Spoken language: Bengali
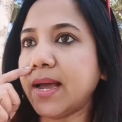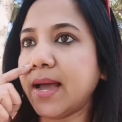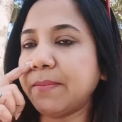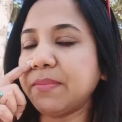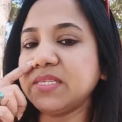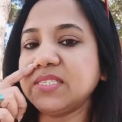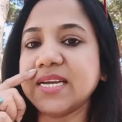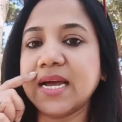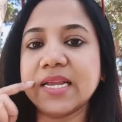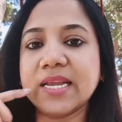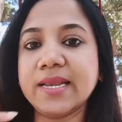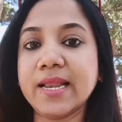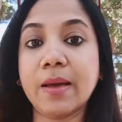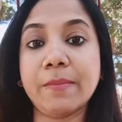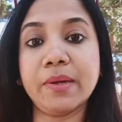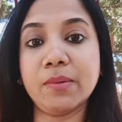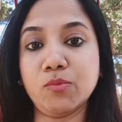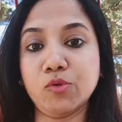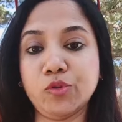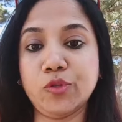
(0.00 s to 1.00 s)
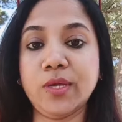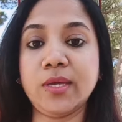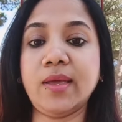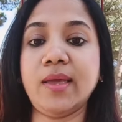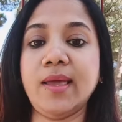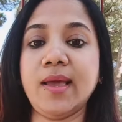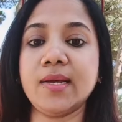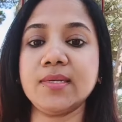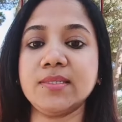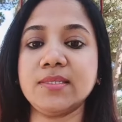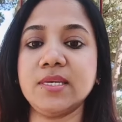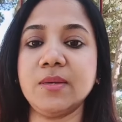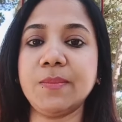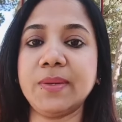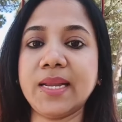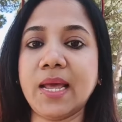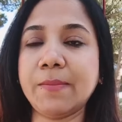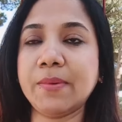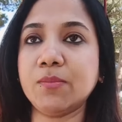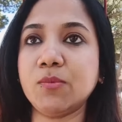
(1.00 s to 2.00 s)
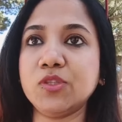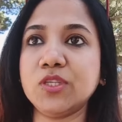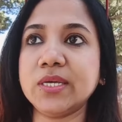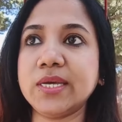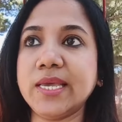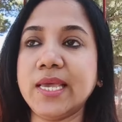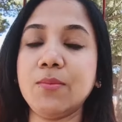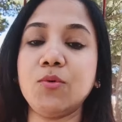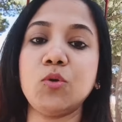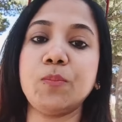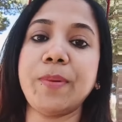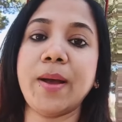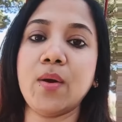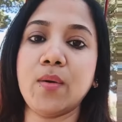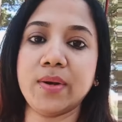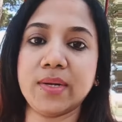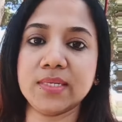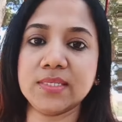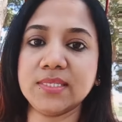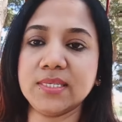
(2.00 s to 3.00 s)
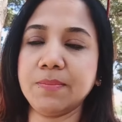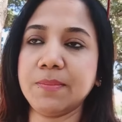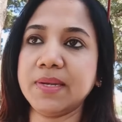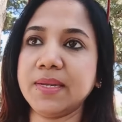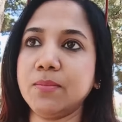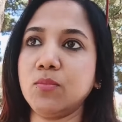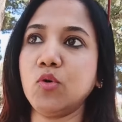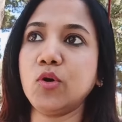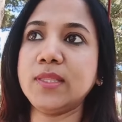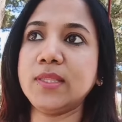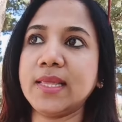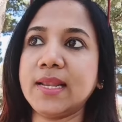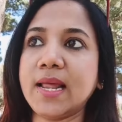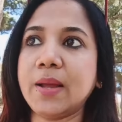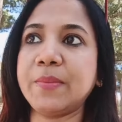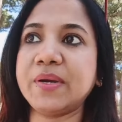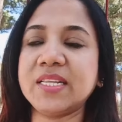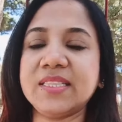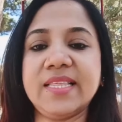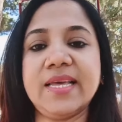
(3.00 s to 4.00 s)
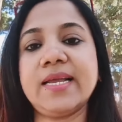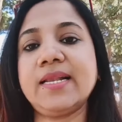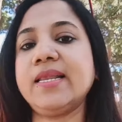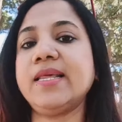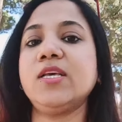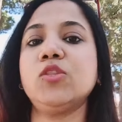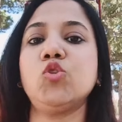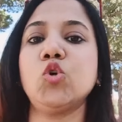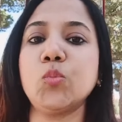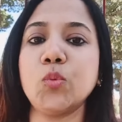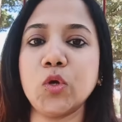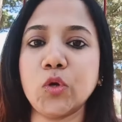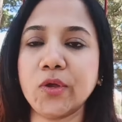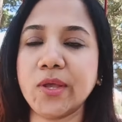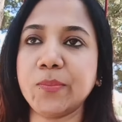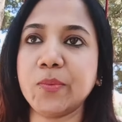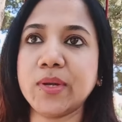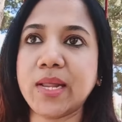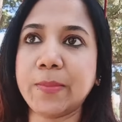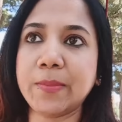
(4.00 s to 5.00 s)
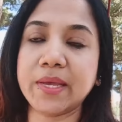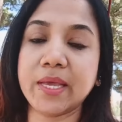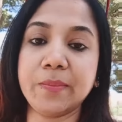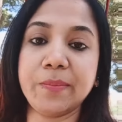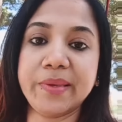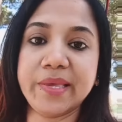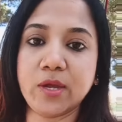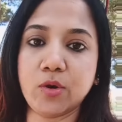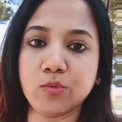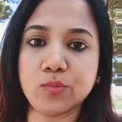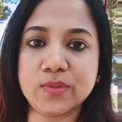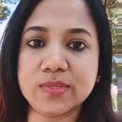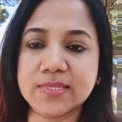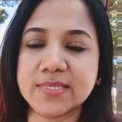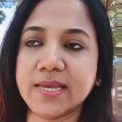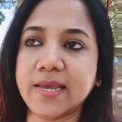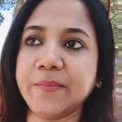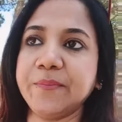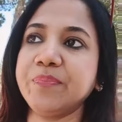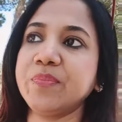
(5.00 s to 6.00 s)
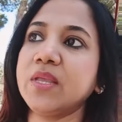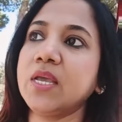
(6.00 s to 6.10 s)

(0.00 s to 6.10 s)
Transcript: আমি জানি না আমার মধ্যে কি আছে মানে আমার মধ্যে কি এমন পাওয়ার আছে মানে মহিলারা আমার দেখলেই দুর্বল হয়ে পড়ে আমাকে বিয়ে করতে চায়